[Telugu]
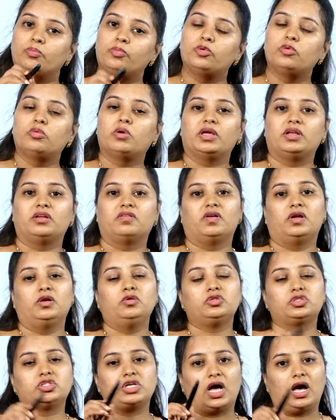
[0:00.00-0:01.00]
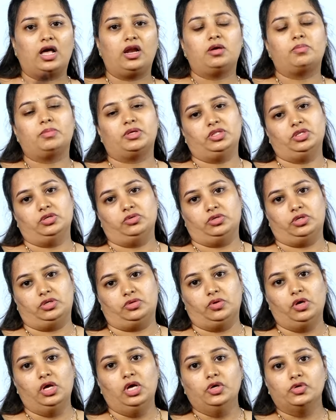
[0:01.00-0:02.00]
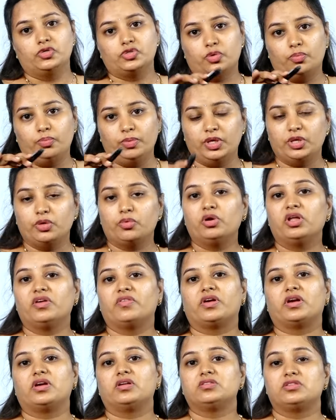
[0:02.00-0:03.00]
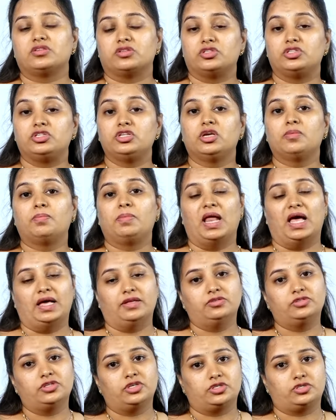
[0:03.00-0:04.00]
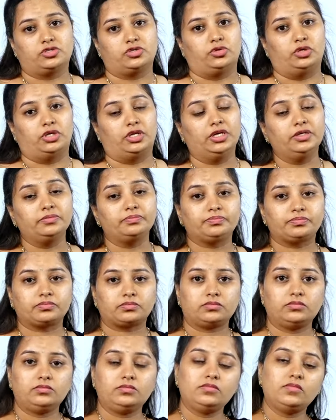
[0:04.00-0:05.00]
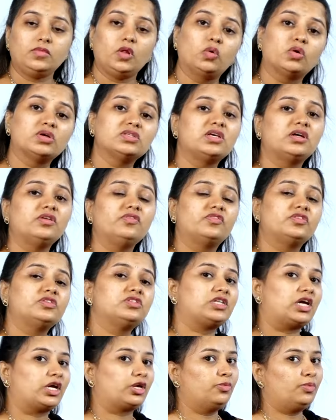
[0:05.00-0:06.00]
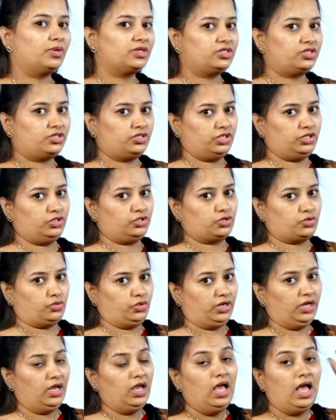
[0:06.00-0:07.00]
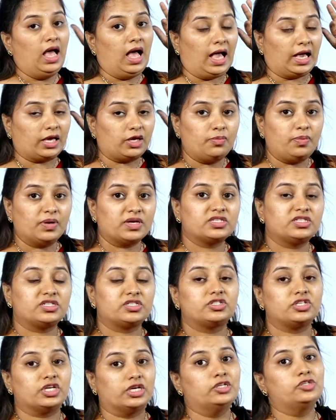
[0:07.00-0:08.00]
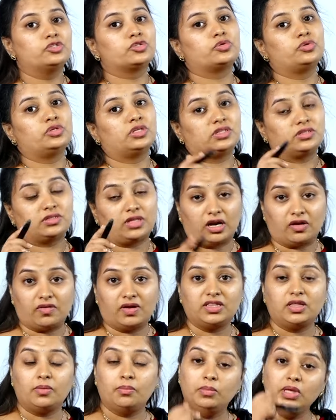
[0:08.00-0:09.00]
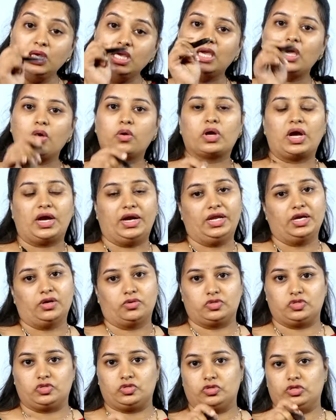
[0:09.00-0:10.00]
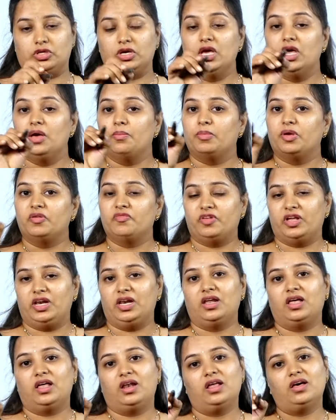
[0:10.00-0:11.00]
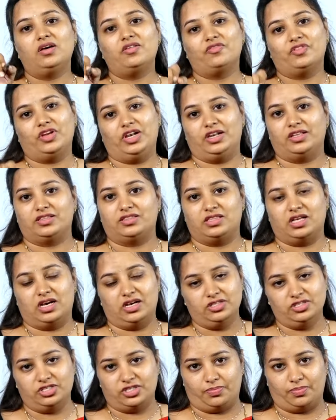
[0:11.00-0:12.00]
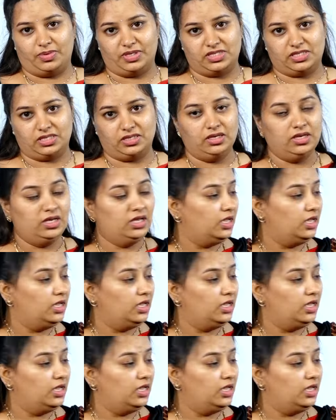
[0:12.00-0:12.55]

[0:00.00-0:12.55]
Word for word: ఇంప్రూవ్ అయిన వాళ్ళు చాలామంది ఉన్నారు సో మీరు కూడా ఎవరైనా సర్జరీకి ప్లాన్ చేసి చేస్తుంటే ఒకసారి ఫస్ట్ యాక్యుపంక్చర్ చేయించుకోండి యాక్యుపంక్చర్ చేయించుకున్న తర్వాత మీకే ఒక ఐడియా వస్తుంది మేము వెళ్ళాలా వెళ్ళొద్దా అని చెప్పేసి